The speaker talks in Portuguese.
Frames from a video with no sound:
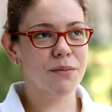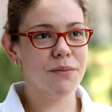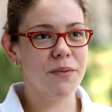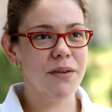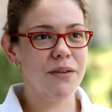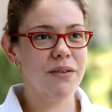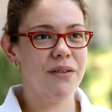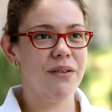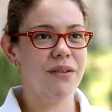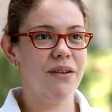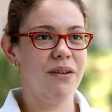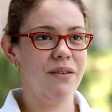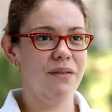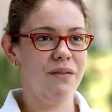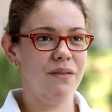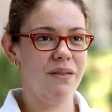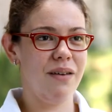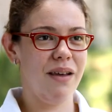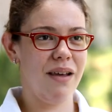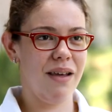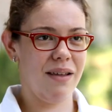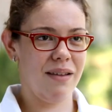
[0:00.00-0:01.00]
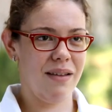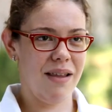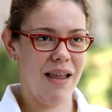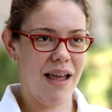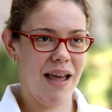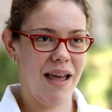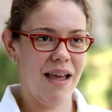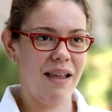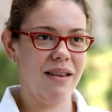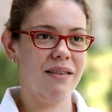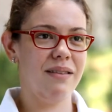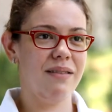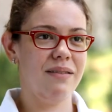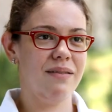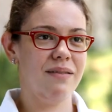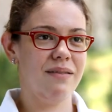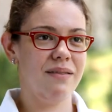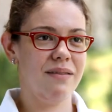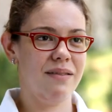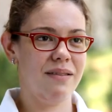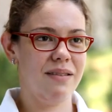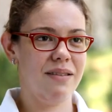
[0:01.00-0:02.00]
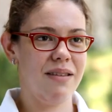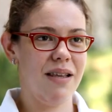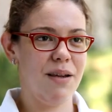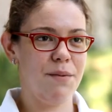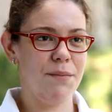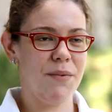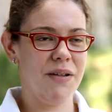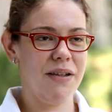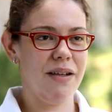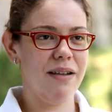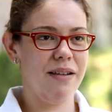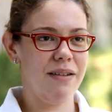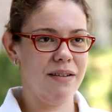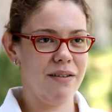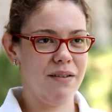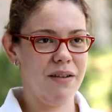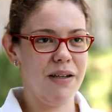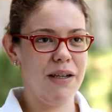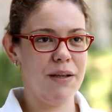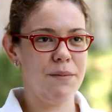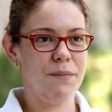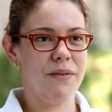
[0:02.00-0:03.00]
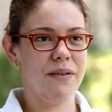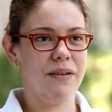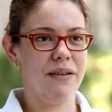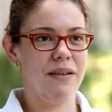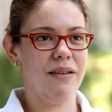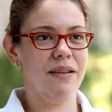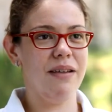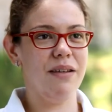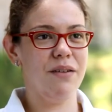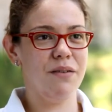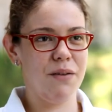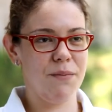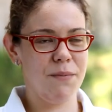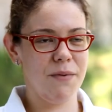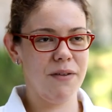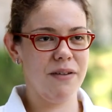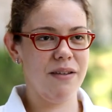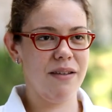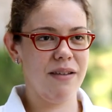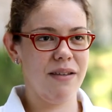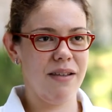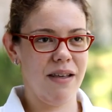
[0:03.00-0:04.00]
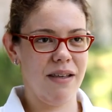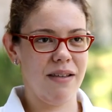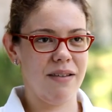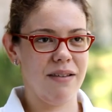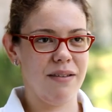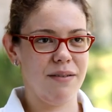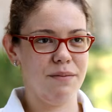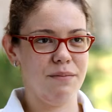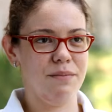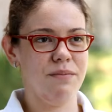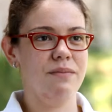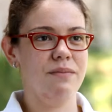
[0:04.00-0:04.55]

meu sonho é ser medalhista olímpica em 2016.